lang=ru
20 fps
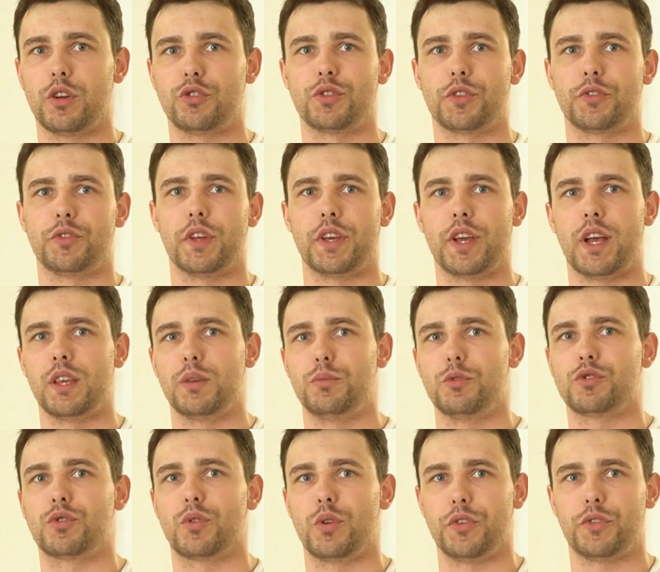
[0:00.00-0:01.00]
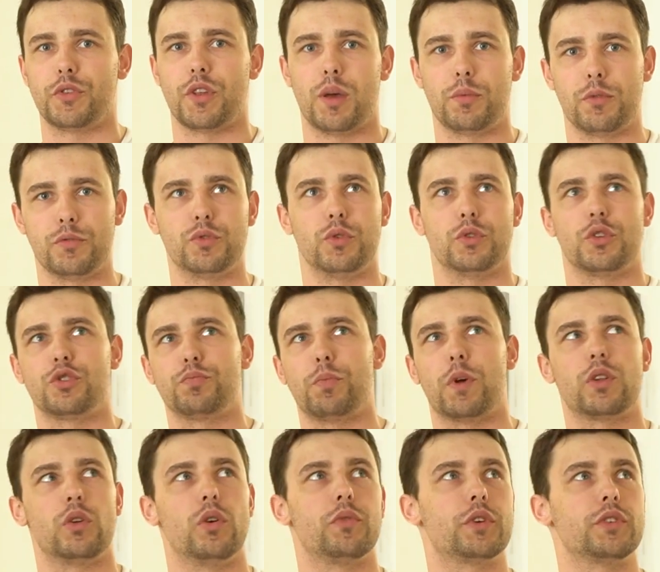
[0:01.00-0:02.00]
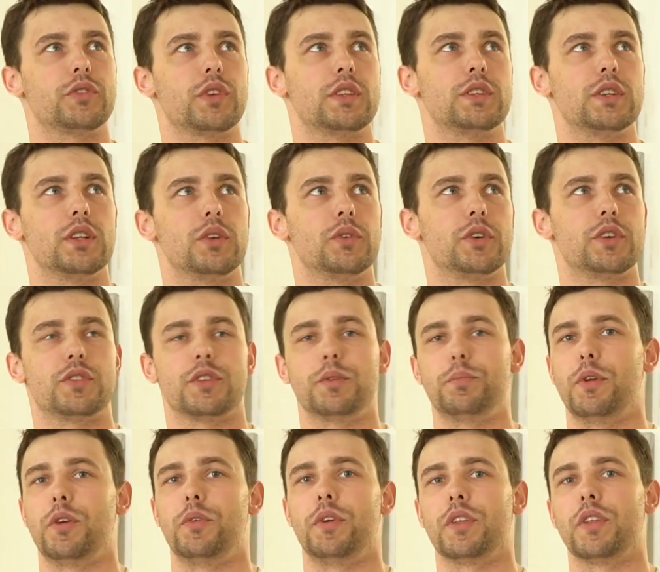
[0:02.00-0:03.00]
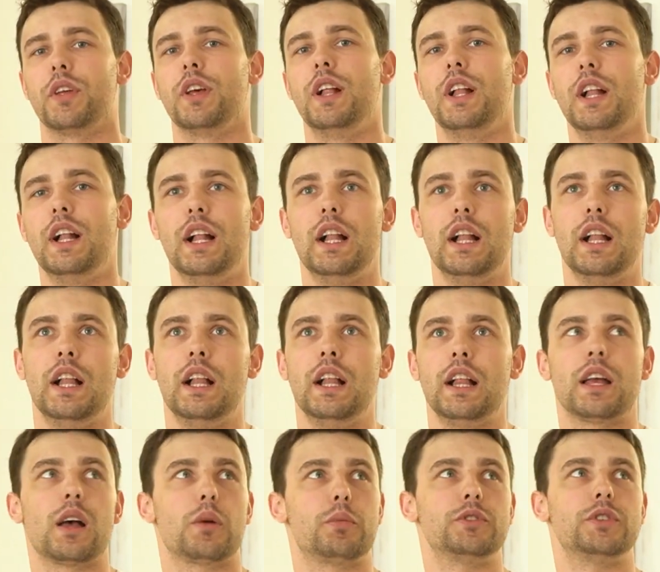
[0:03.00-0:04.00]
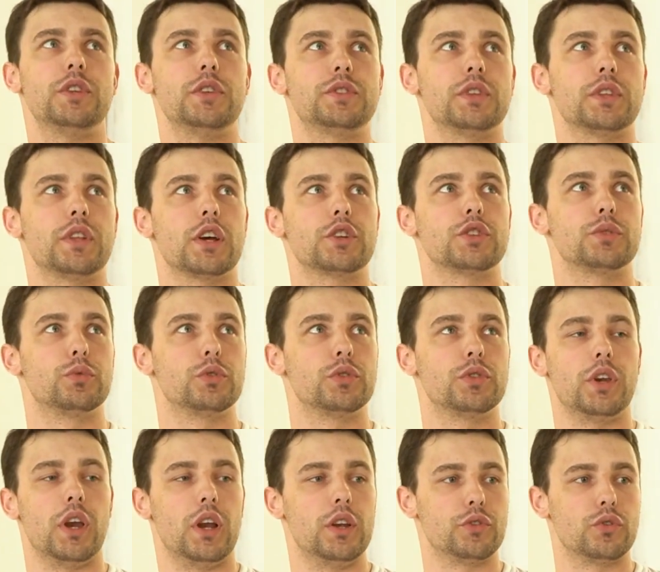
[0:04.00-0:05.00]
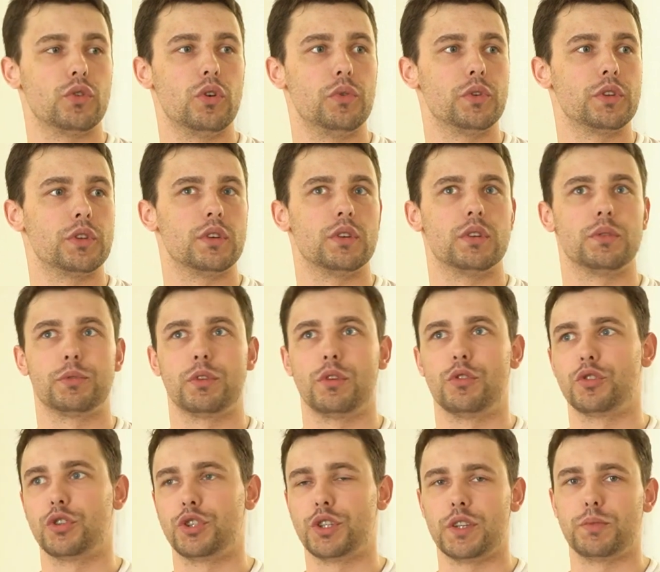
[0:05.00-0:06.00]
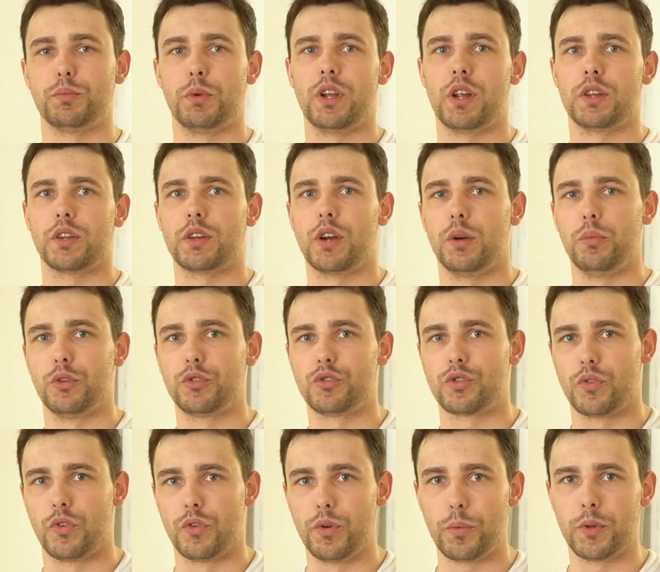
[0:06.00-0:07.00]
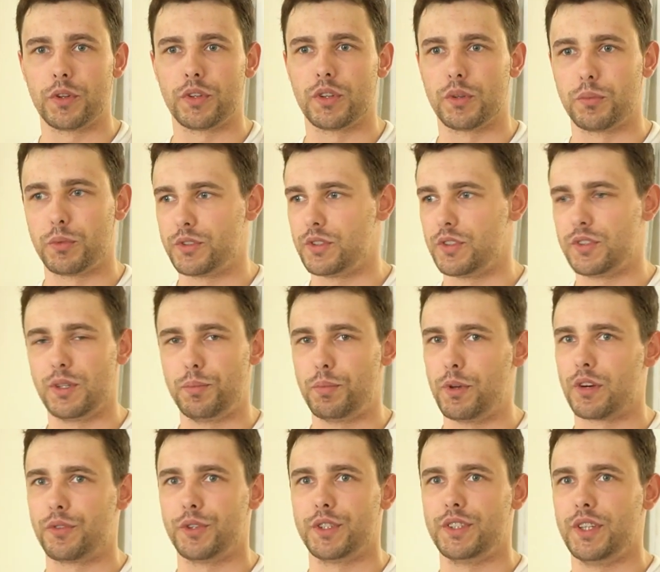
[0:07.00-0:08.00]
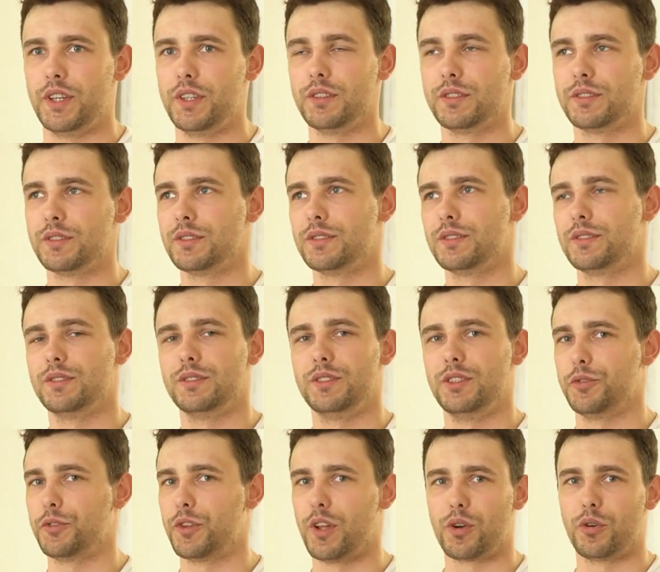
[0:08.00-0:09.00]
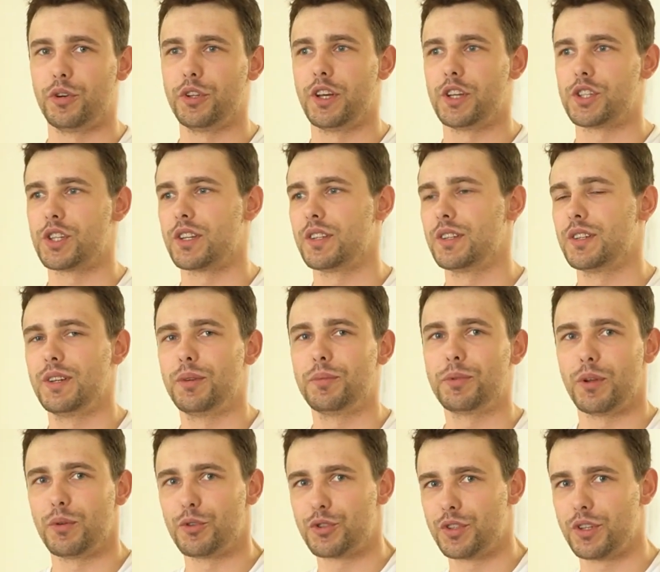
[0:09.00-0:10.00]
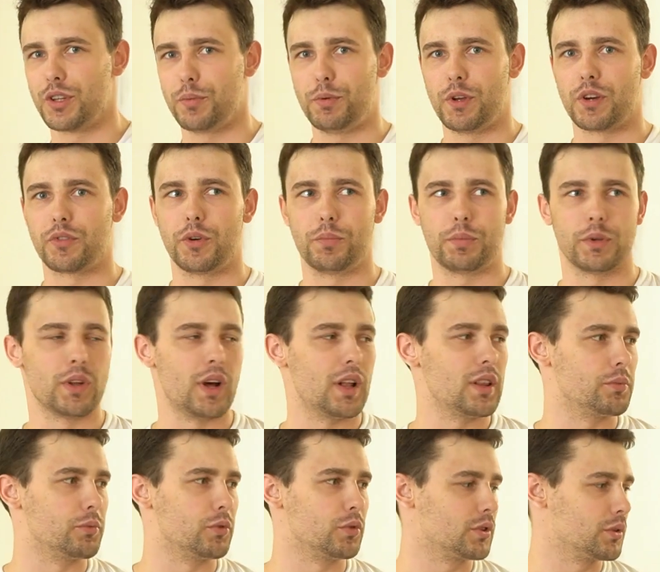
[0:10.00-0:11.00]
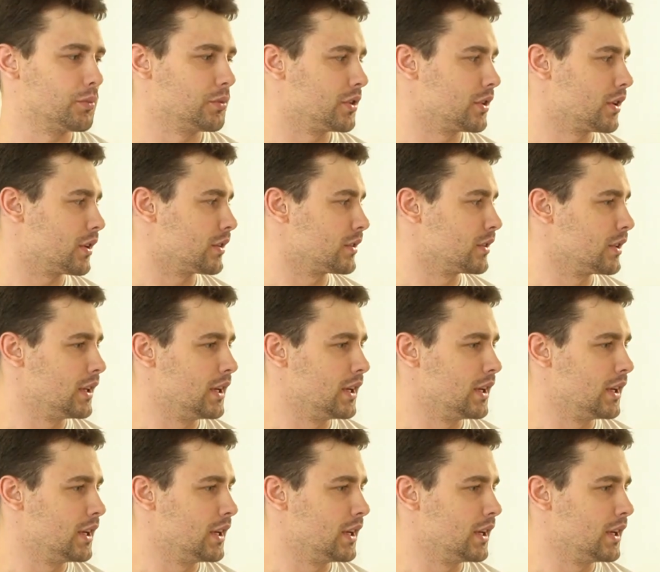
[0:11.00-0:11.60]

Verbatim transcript: даешь расстояние между листами, все это шпатлевкой заделывается и привет. Как бы здесь-то также будет реализовано, потому что часть малярных работ уже выполнена, мы здесь не первый день, не второй даже, потому что это первые пеналы, мы вот именно их